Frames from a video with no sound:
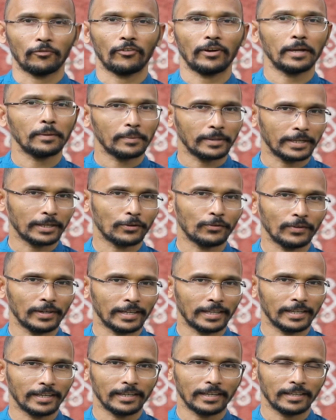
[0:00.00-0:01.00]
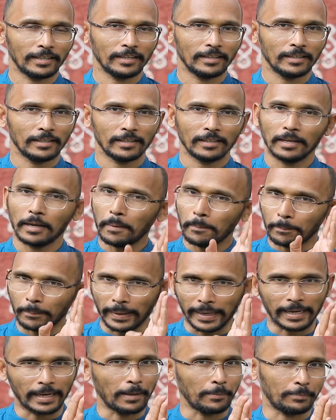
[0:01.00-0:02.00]
ఫైబర్ ఎక్కువ అంటే ఏంటి
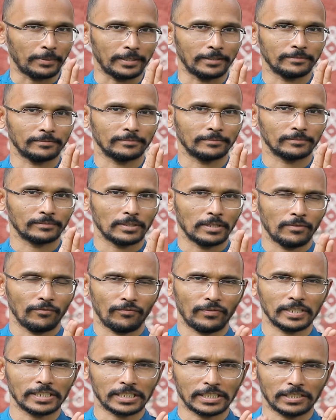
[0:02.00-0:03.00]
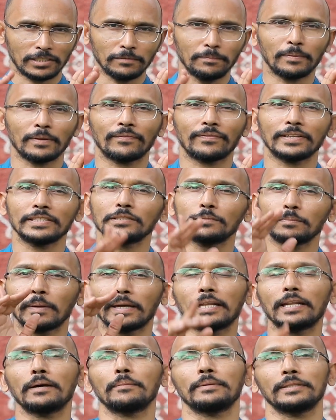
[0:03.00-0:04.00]
పైనాపిల్ ఫస్ట్ ప్రిఫరెన్స్
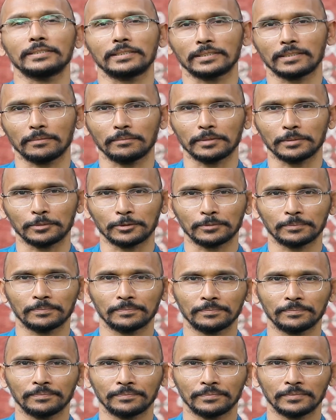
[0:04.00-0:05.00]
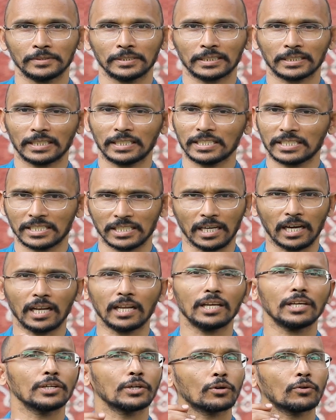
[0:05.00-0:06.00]
పైనాపిల్ ఇస్తాం మేము ఎందుకంటే
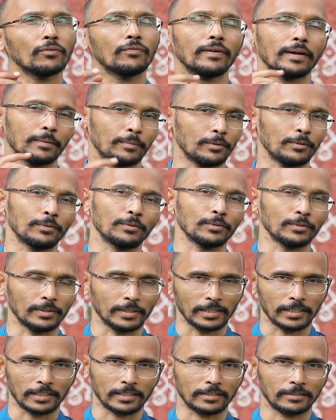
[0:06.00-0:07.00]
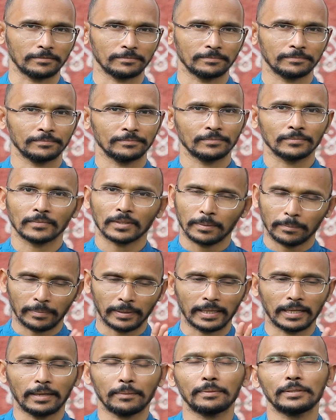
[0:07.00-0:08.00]
చాలా ఎక్కువ ఫైబర్ ఉంటుంది దానికి
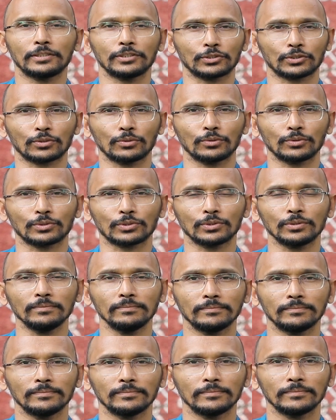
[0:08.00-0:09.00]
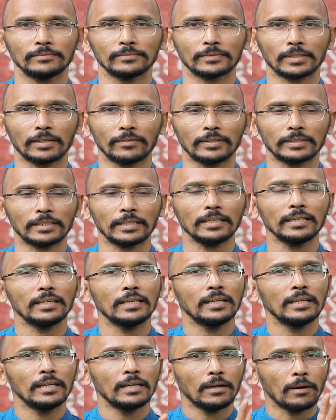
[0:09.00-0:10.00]
పైనాపిల్ తీసుకోవచ్చు తర్వాత
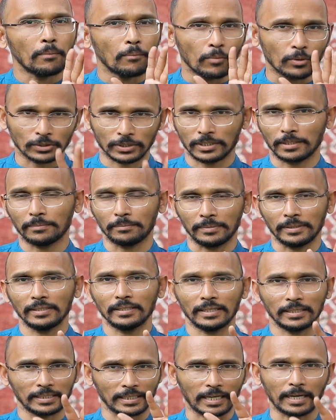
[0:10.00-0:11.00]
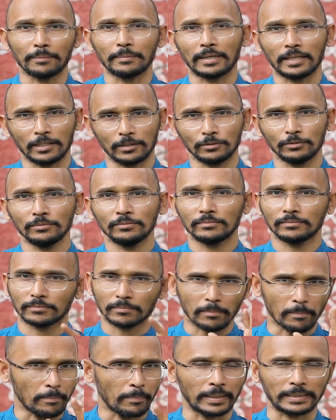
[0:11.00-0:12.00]
మోసాంబి అదే కమలాలు
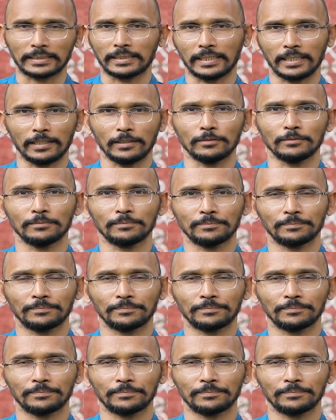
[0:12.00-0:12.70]
బత్తాయిలు